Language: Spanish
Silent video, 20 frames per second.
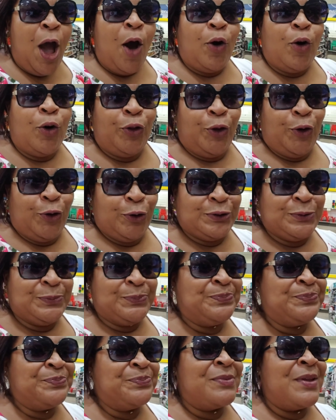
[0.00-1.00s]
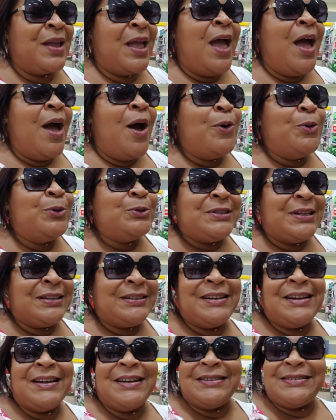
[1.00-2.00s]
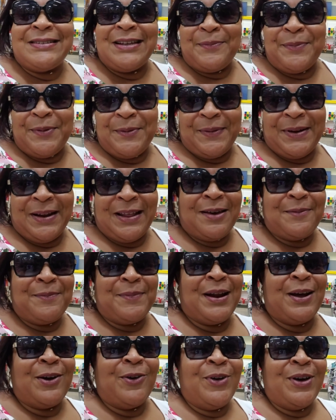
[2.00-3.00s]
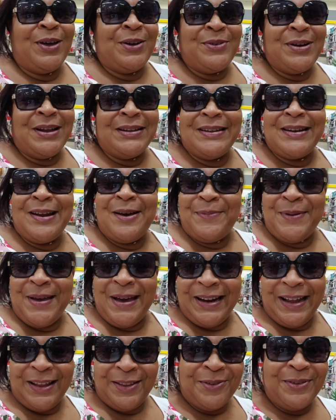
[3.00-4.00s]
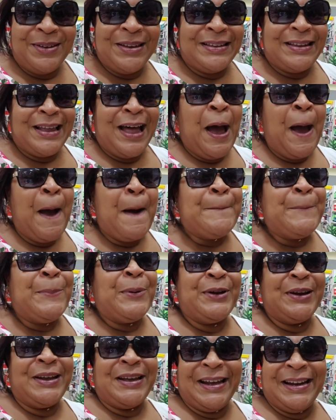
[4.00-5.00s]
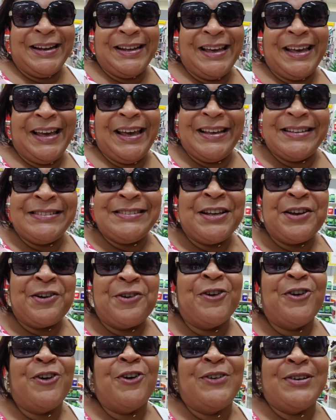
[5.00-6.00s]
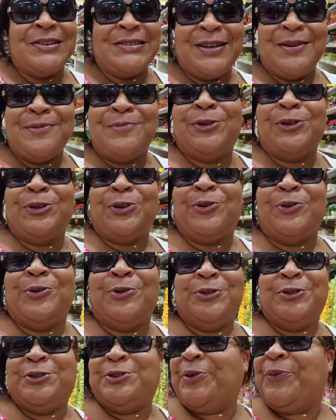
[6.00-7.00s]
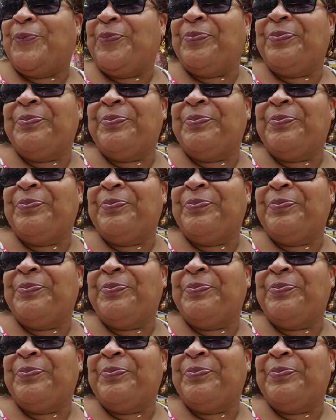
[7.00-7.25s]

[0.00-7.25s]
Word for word: o dos, usted tiene que estar preparada para coger una terapia gratuita porque el que es psicólogo es el motoconcho.